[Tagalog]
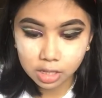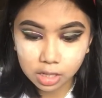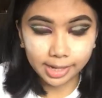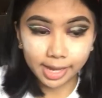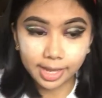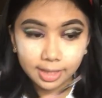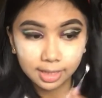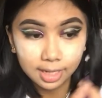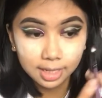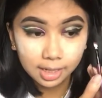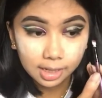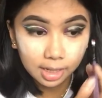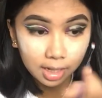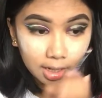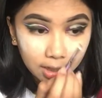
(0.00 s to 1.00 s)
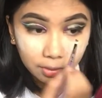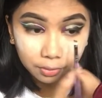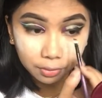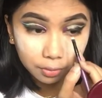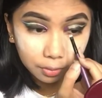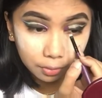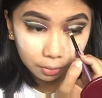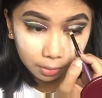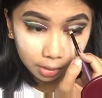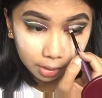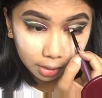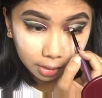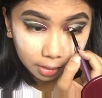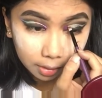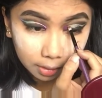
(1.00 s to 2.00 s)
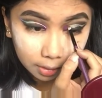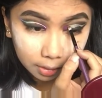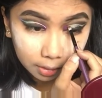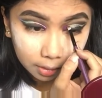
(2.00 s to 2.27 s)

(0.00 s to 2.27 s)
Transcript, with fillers: para hindi nagkahalo yung color.